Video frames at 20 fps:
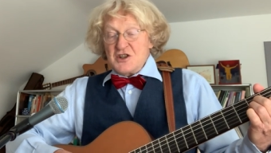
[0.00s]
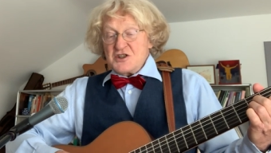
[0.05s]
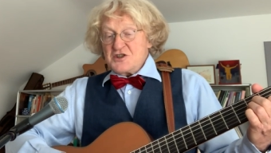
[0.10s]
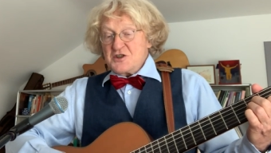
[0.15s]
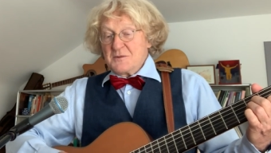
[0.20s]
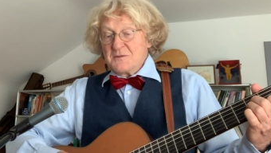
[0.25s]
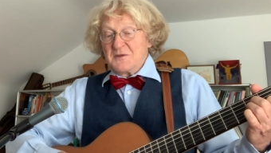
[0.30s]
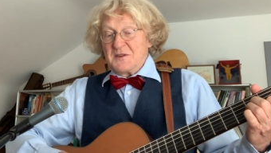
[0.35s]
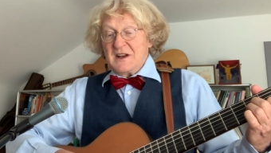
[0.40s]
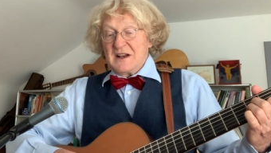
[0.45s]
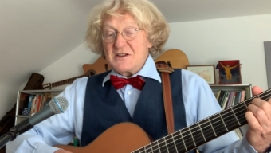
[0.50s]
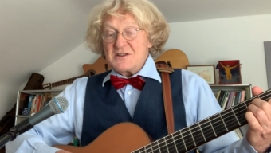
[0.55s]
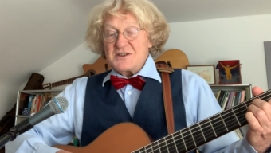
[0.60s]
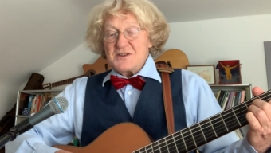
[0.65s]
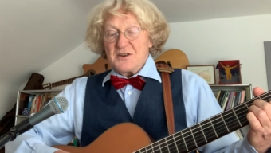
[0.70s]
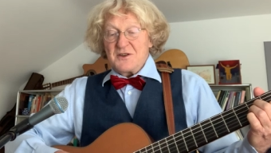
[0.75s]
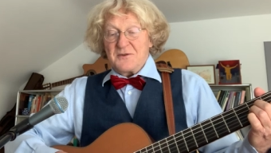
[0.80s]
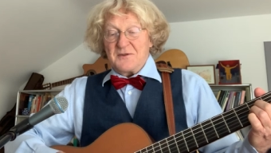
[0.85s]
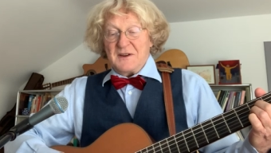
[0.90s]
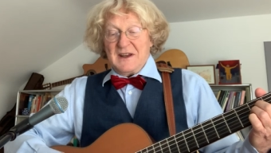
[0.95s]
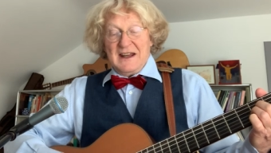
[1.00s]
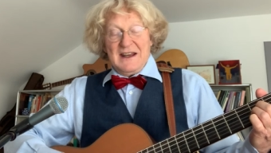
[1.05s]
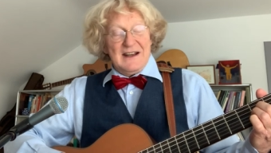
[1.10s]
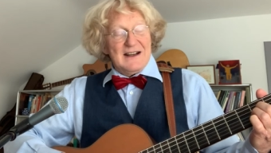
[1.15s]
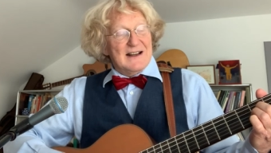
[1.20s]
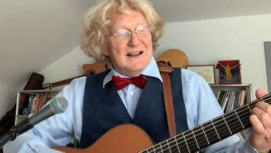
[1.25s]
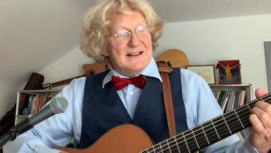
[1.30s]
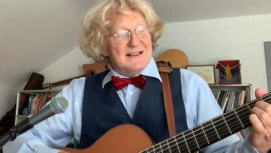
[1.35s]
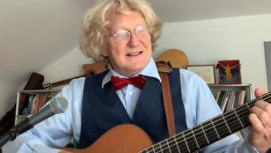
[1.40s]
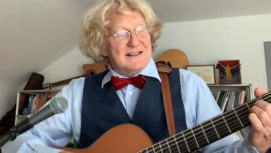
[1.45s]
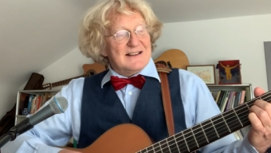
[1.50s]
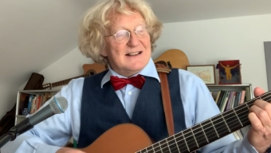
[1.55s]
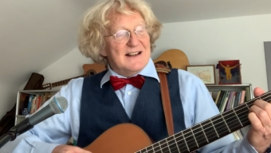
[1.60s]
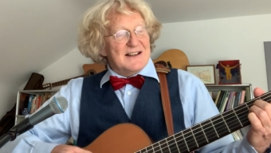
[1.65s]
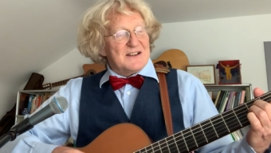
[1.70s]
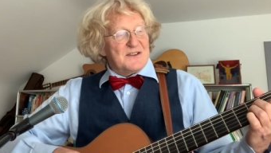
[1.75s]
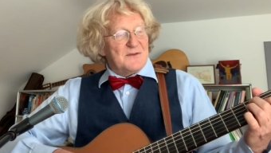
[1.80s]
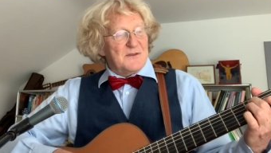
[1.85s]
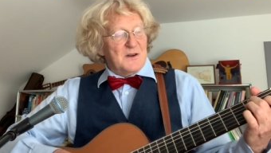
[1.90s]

zum Philosophieren das